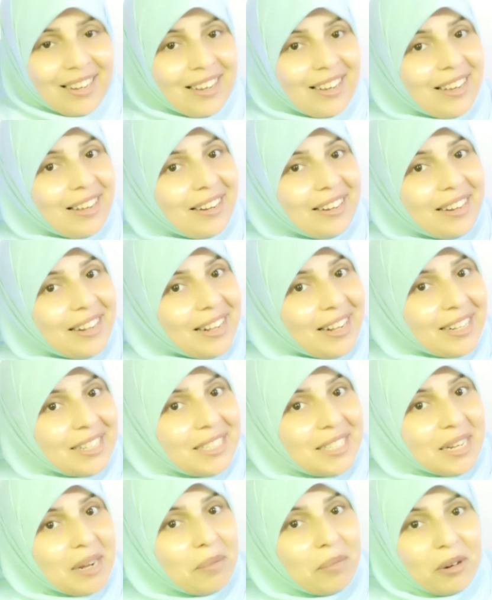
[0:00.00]
الناس
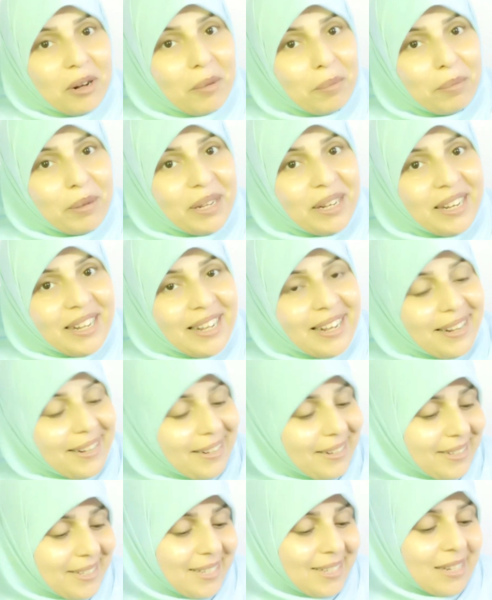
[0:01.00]
أم ربي
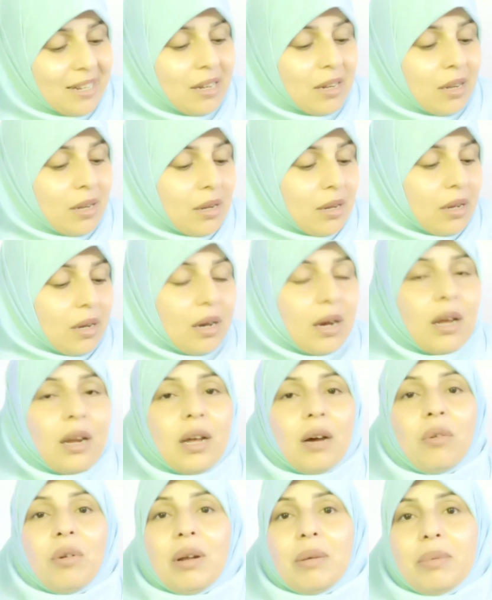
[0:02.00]
الناس
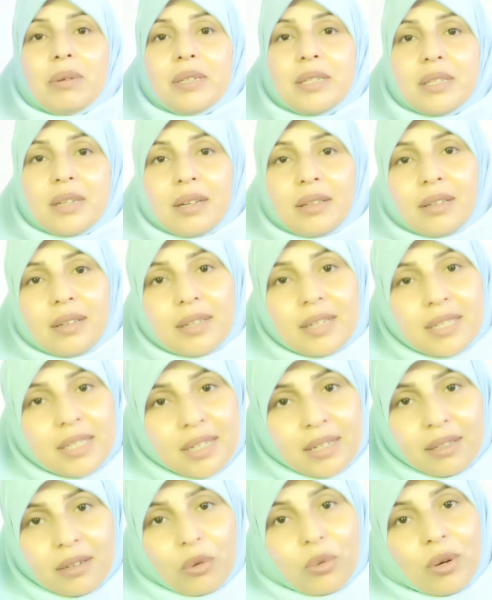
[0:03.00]
الأولى بالاستحضار يا
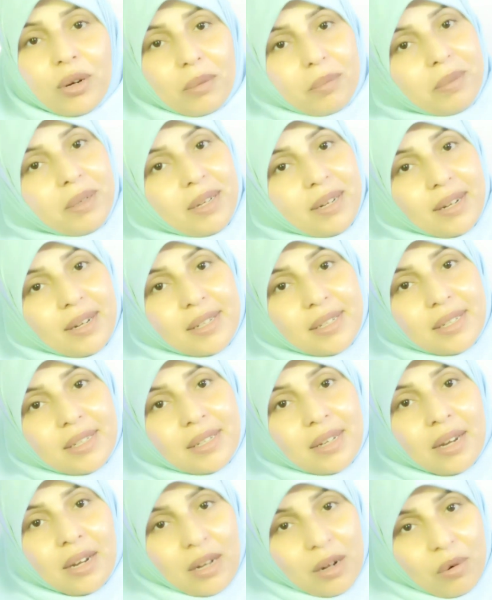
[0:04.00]
سادة هو رب الناس
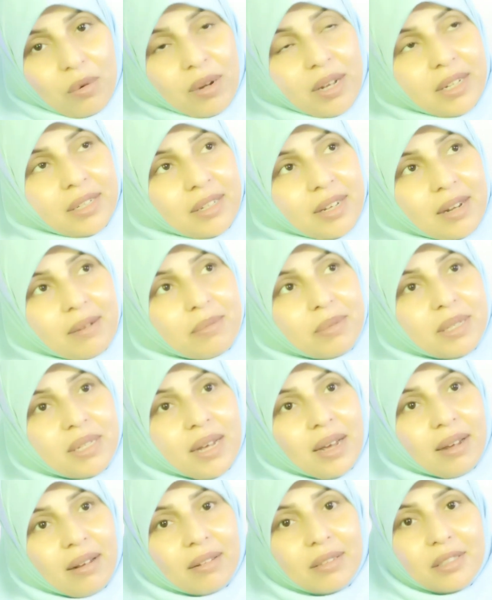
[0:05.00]
الأولى إني ألبس
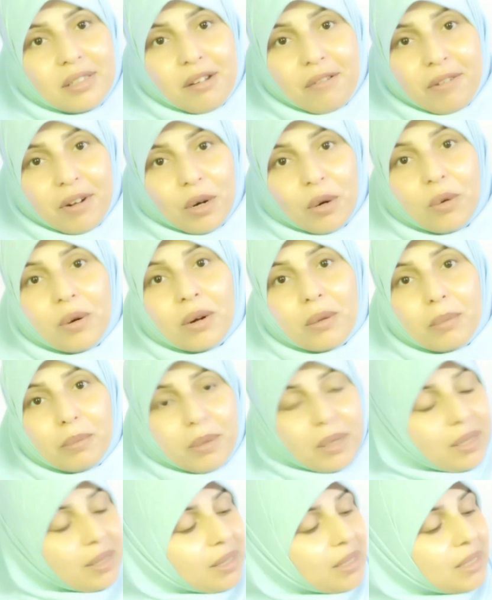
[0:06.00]
حاجة نظيفة هو رب
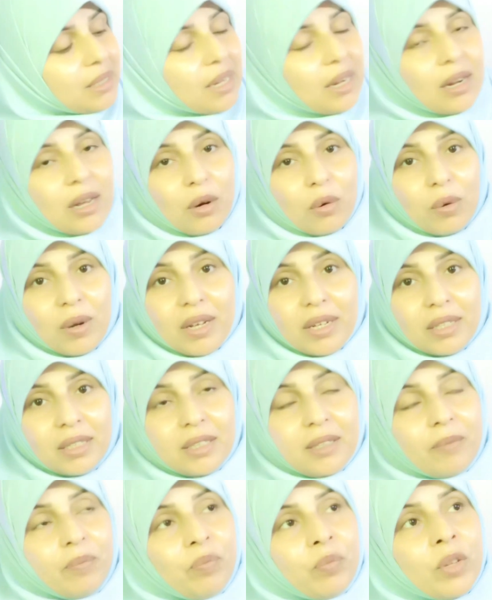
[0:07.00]
الناس الأولى
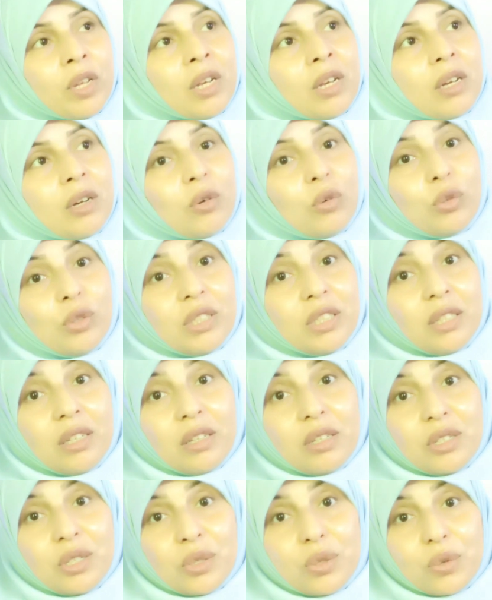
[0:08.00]
إني
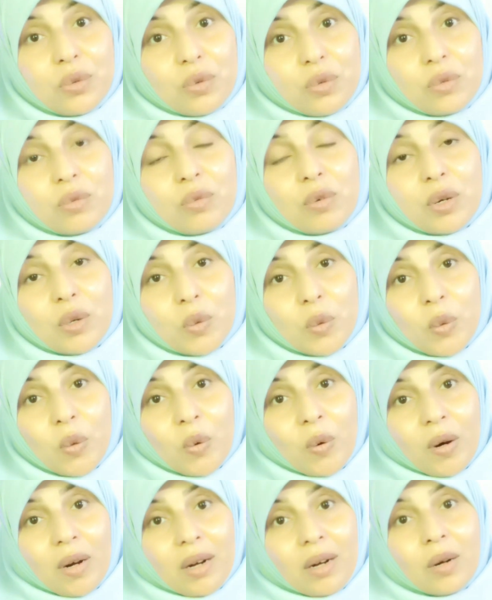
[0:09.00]
أطيل السجود
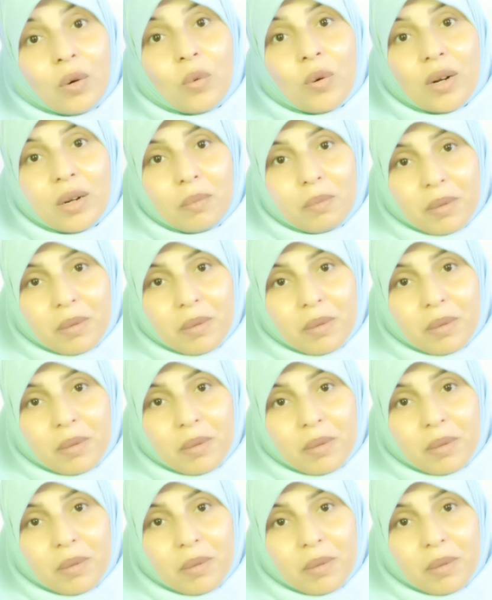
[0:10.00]
والركوع هو رب